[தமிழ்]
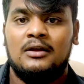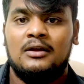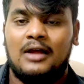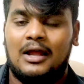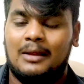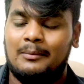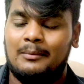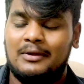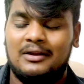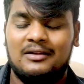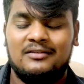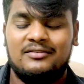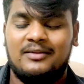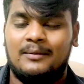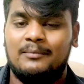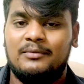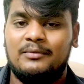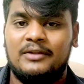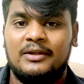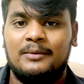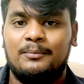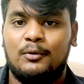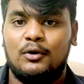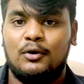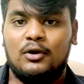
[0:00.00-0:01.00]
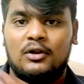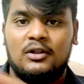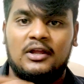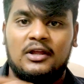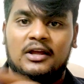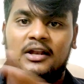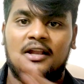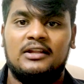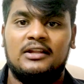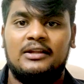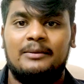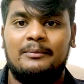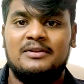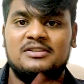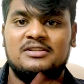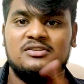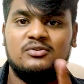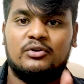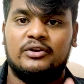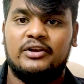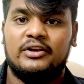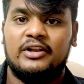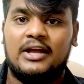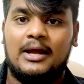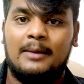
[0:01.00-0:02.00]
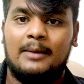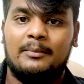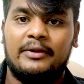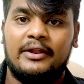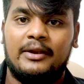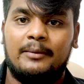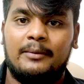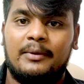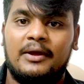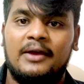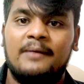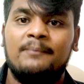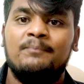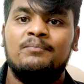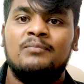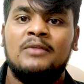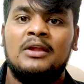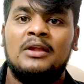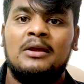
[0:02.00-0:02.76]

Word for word: அது மாதிரி சம்திங் போட்டிருந்தாங்களா அந்த இமேஜ் அவங்ககிட்ட காப்பிட்டிருப்பேன்